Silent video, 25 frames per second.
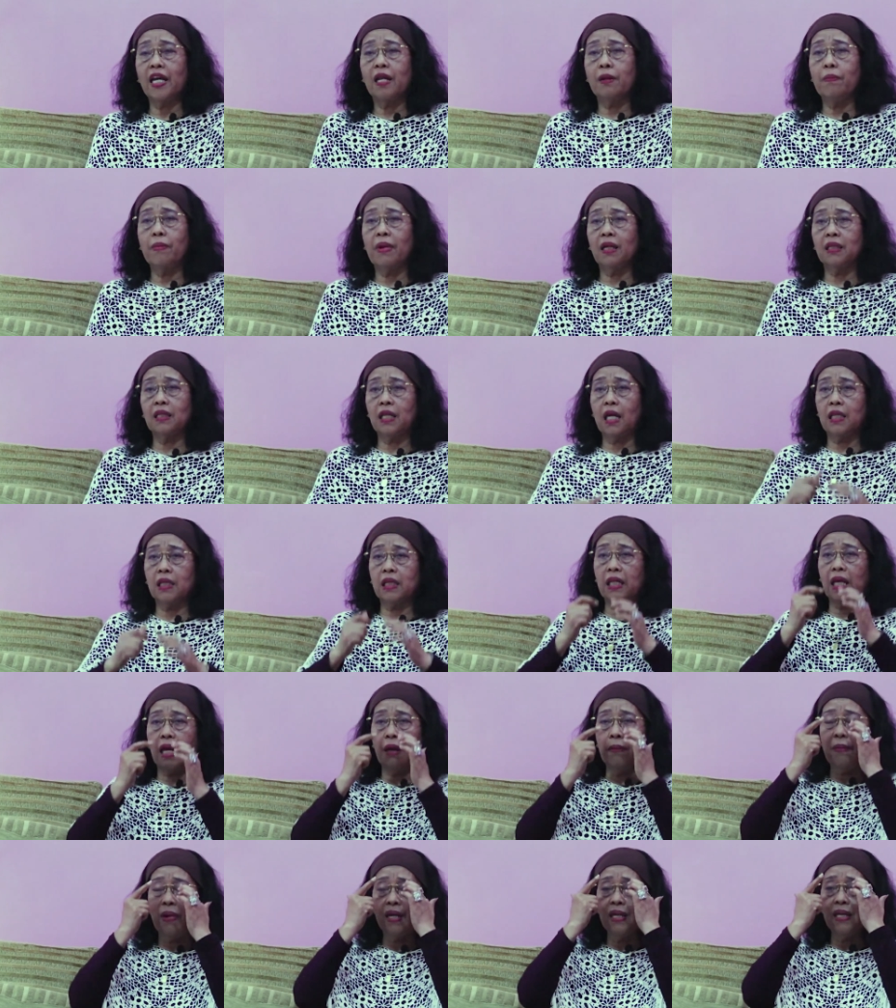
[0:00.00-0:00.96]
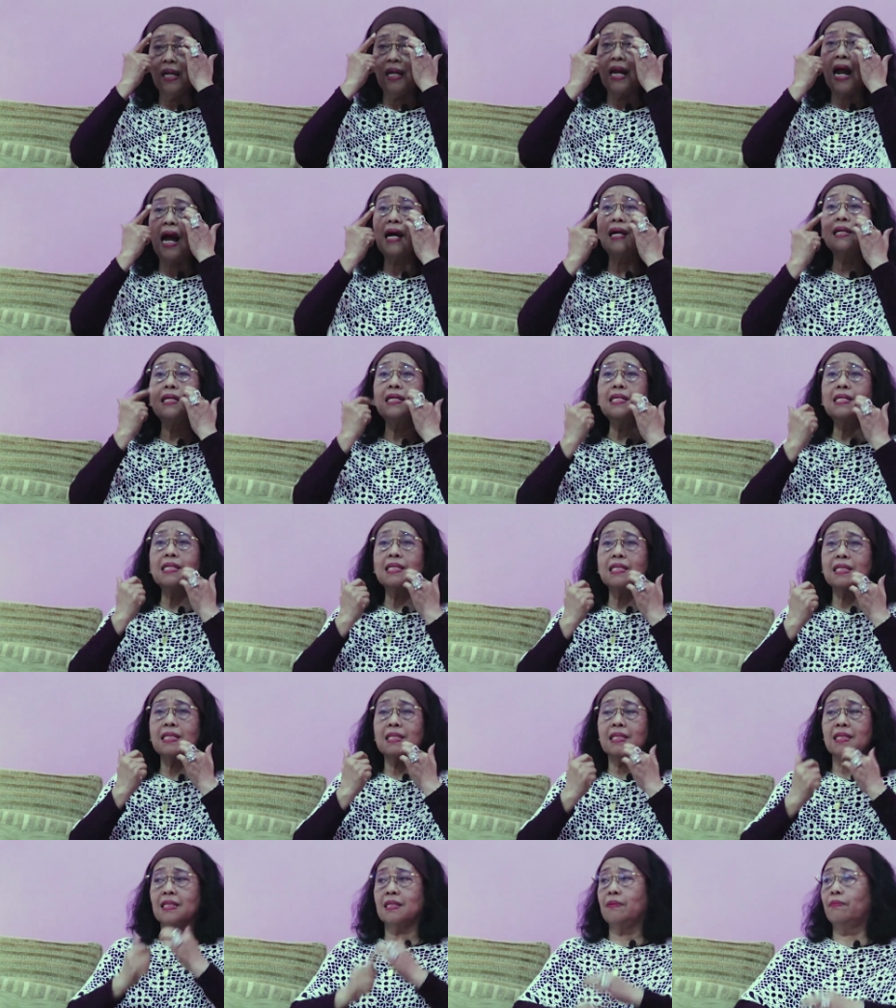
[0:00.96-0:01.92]
Air mata TM hanya
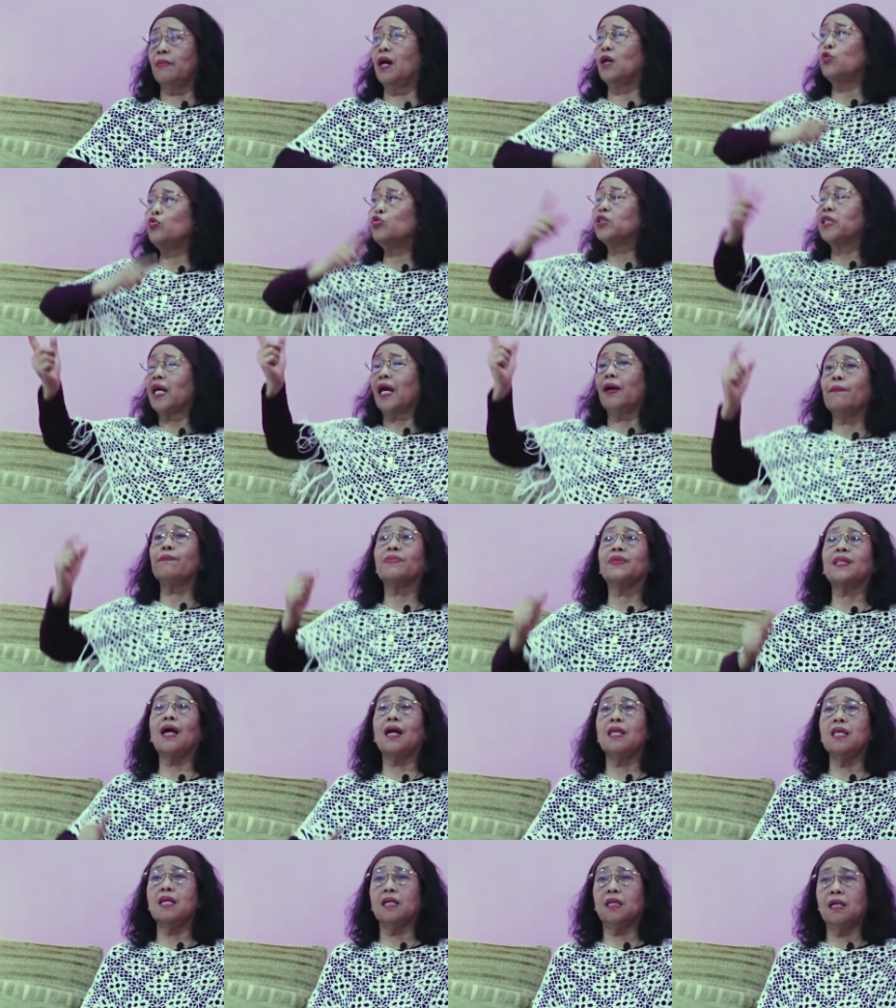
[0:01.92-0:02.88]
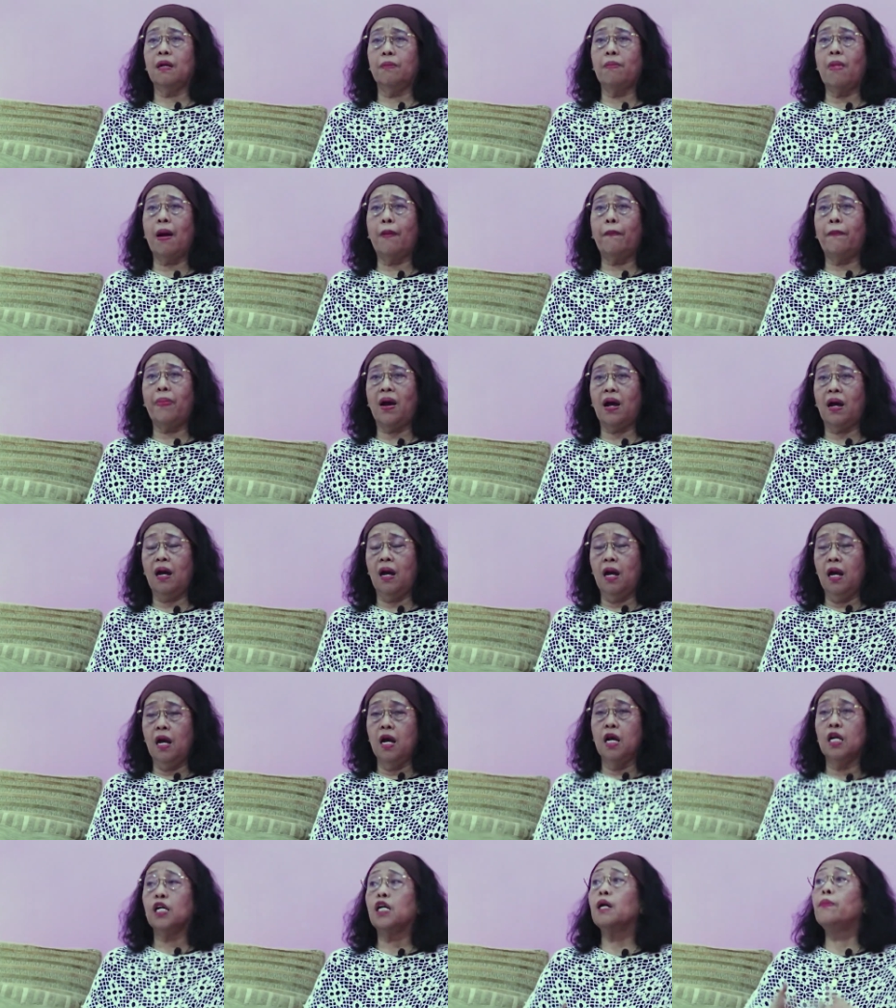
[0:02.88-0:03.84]
nangis. Baru TM tanya ke bapak,
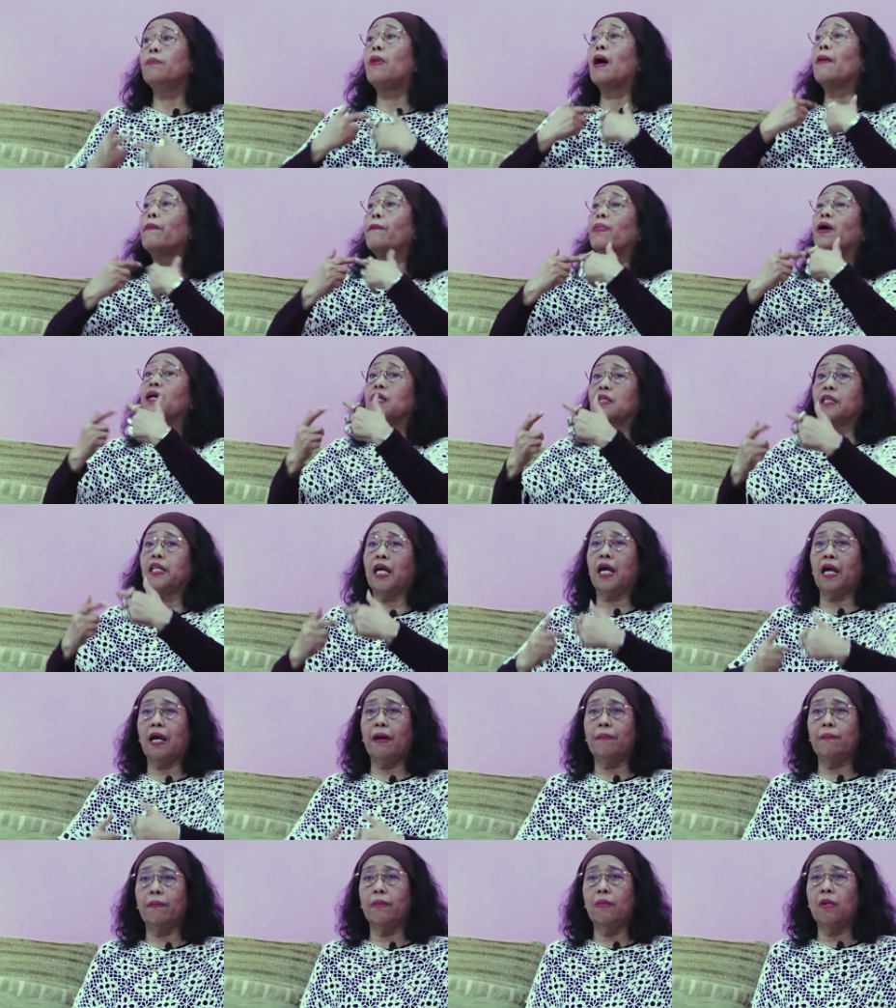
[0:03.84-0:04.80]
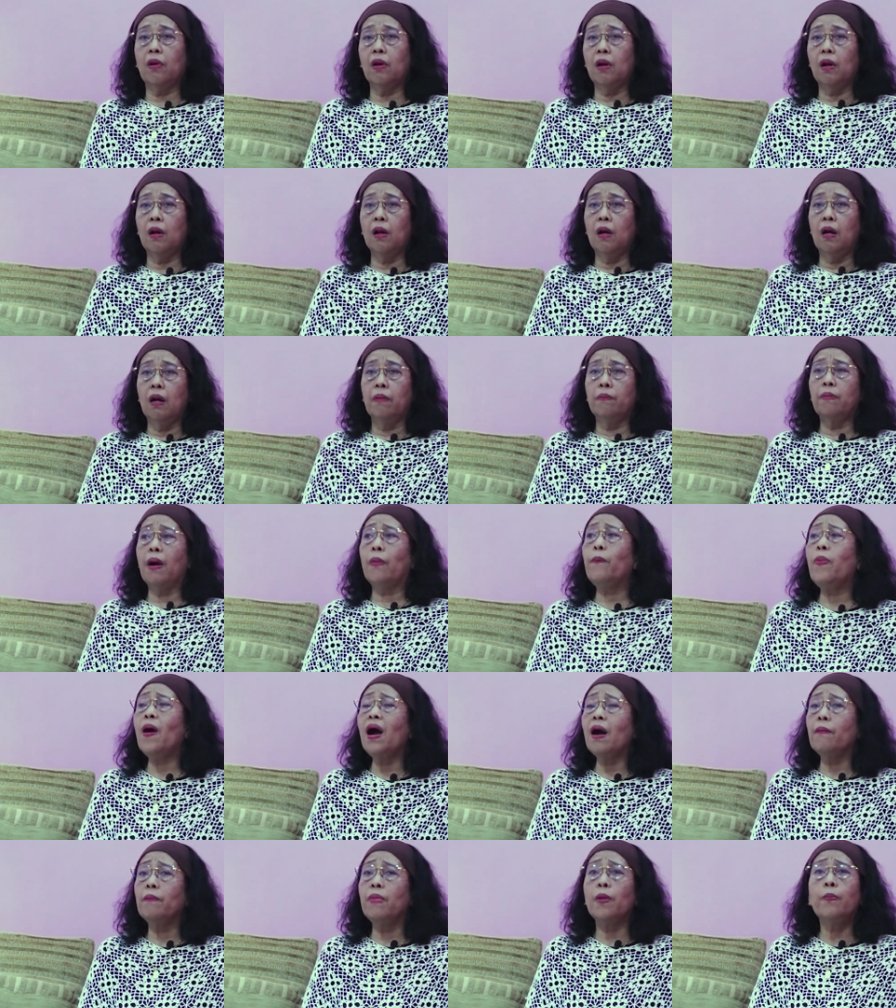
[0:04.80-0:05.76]
ke bapak TM.
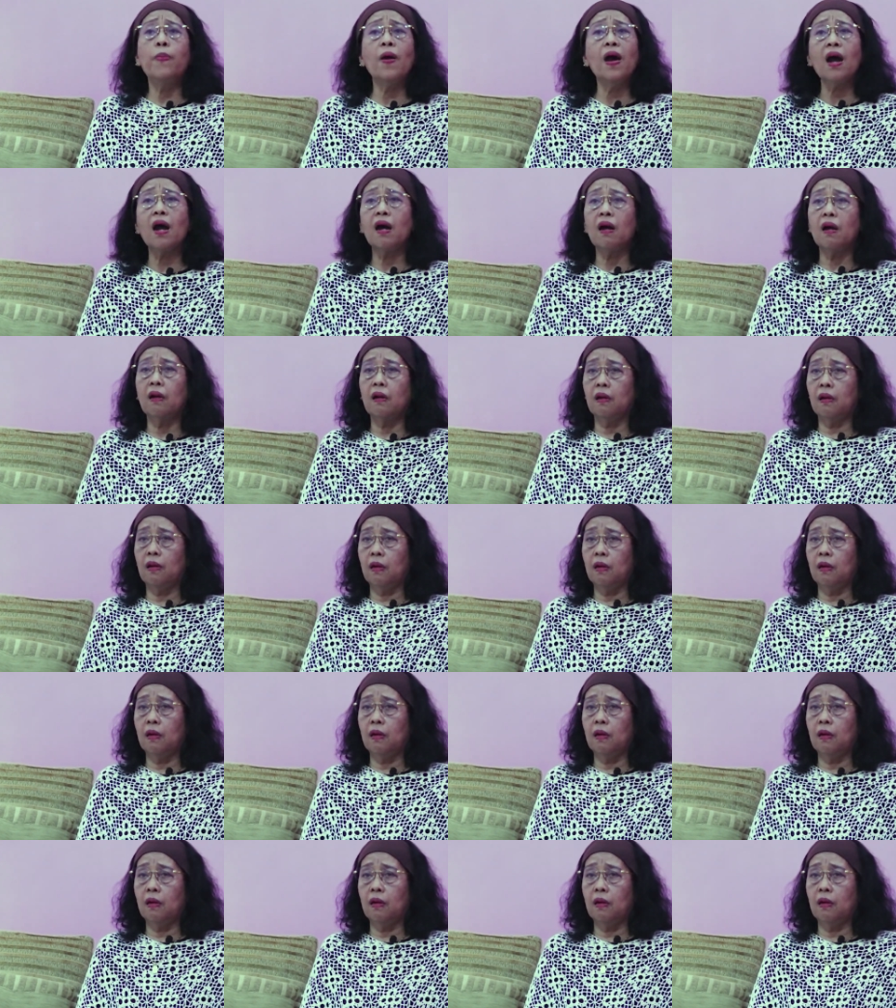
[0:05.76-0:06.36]
Bapak, bapak,